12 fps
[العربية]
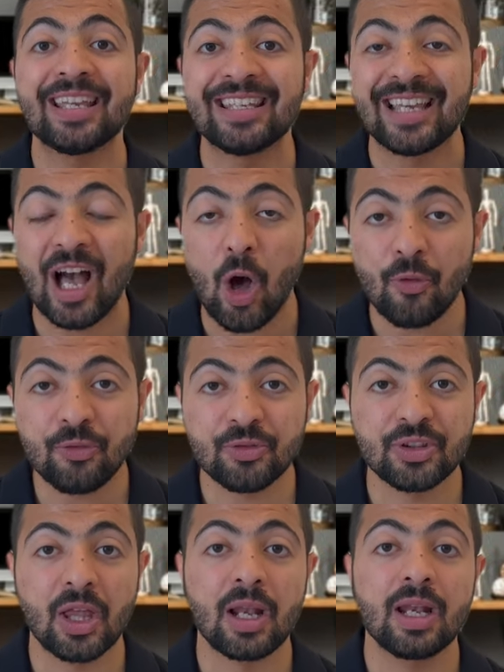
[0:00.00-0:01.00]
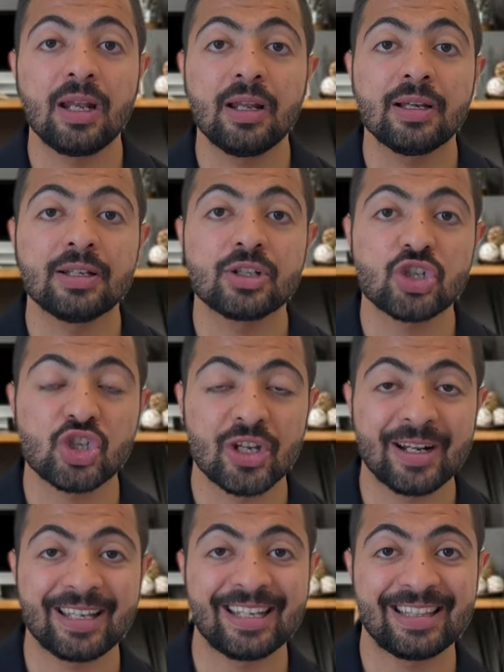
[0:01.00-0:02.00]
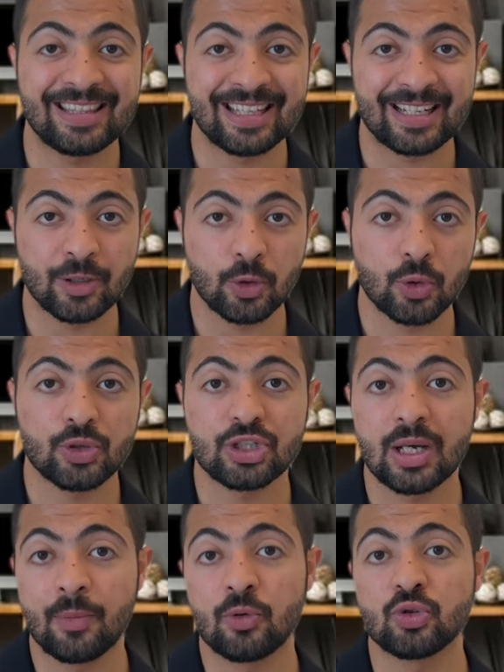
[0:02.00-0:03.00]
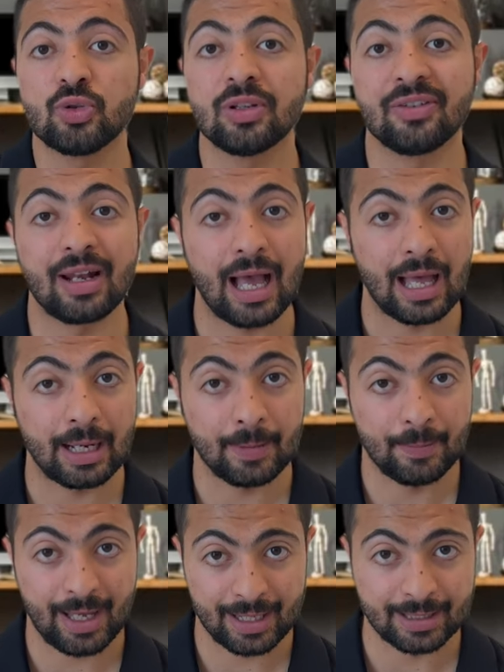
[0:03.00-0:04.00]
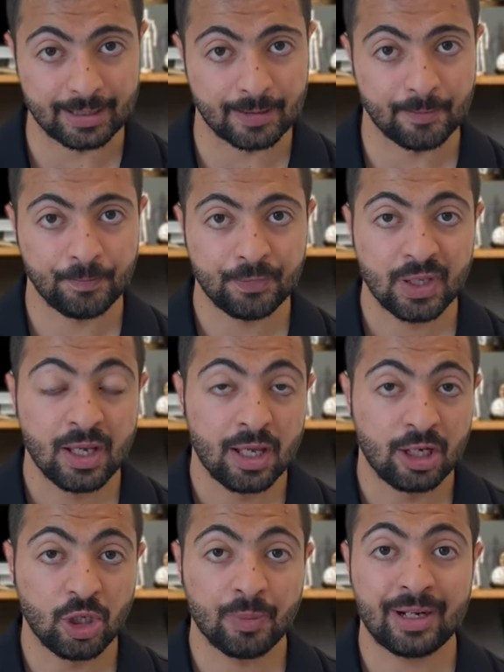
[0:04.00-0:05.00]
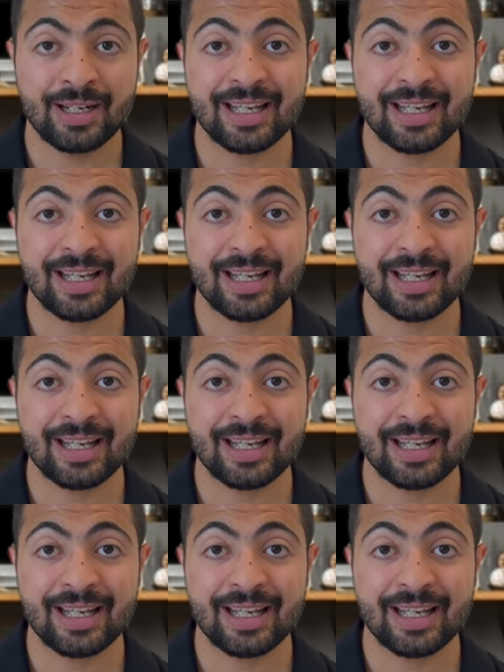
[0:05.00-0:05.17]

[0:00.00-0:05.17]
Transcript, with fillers: هي افضل شركه تكنولوجيا موجوده في العالم حاليا. اليوم راح